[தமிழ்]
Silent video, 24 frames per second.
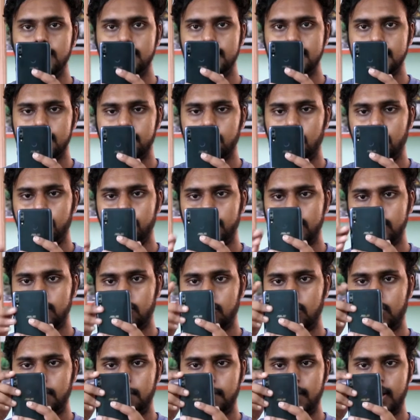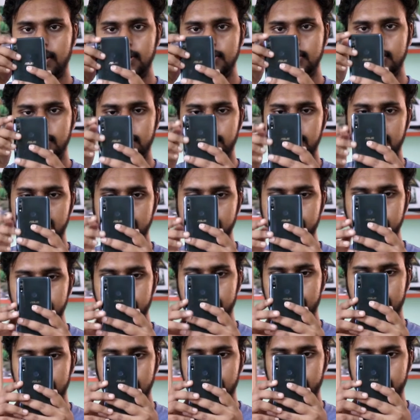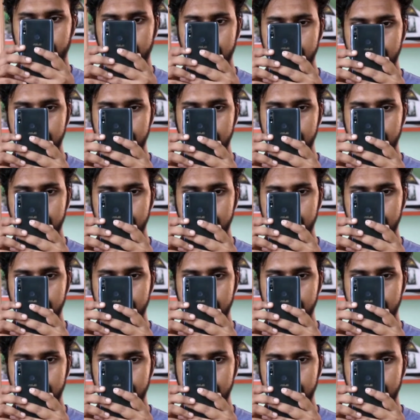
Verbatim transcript: இன்ஸ்டாகிராம் ஓப் பண்ணிக்கோங்க மேலே இருக்க ப்ளஸ் சிம்பில் கிளிக் பண்ணி